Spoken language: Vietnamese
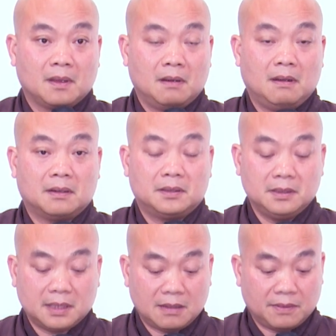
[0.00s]
Lần
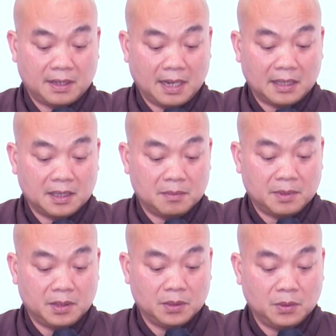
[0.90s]
trước các vị đã tìm
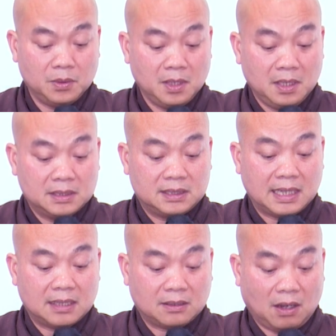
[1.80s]
hiểu
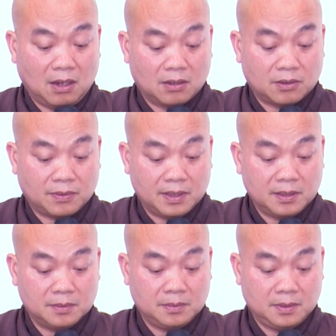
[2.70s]
sắc thọ rồi phải
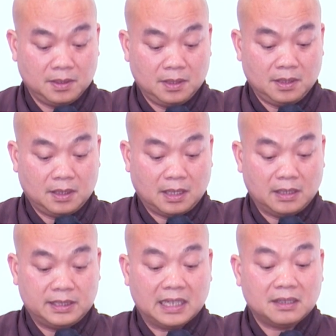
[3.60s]
không?
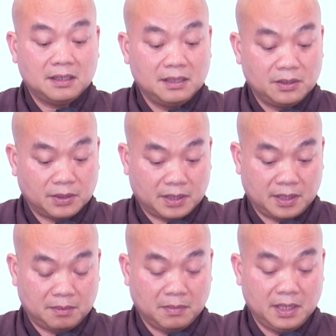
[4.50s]
À, sắc thinh rồi.
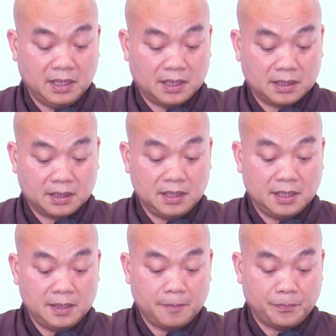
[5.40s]
Bây giờ tới
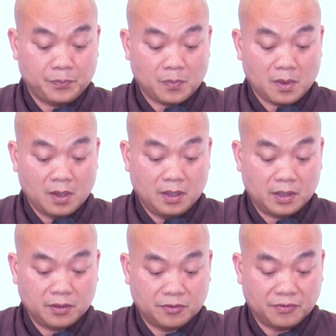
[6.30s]
gì?
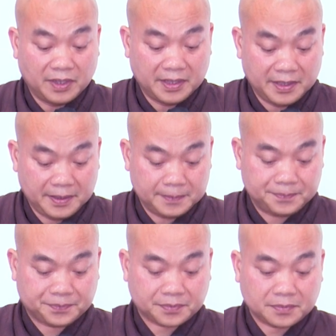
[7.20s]
Tới vị.
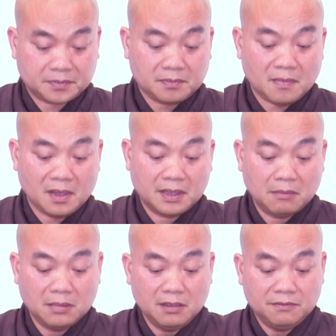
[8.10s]

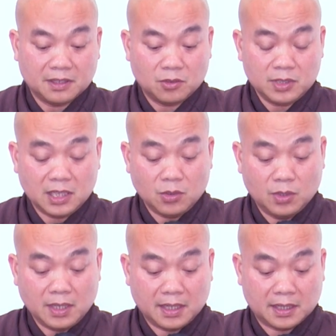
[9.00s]
Trong lĩnh vực của sắc
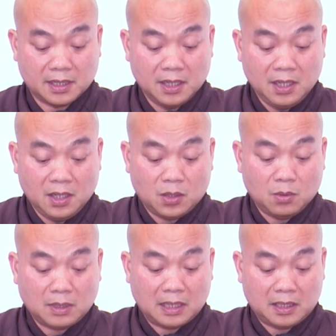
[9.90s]
uẩn này,
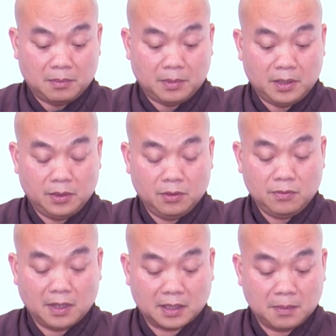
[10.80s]
chúng ta tìm hiểu
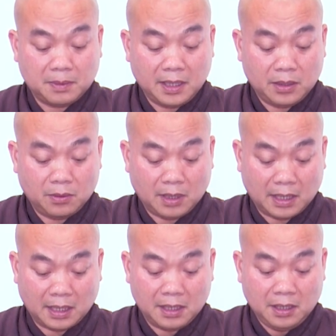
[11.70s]
phần tiếp theo
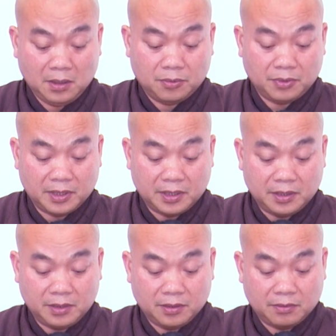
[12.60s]
là
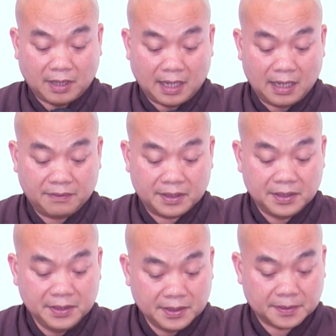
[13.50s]
vị và và
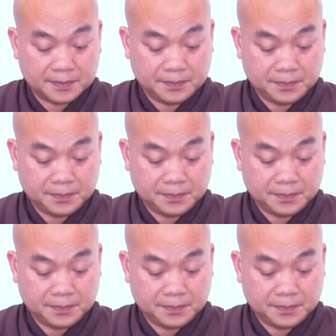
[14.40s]
hương.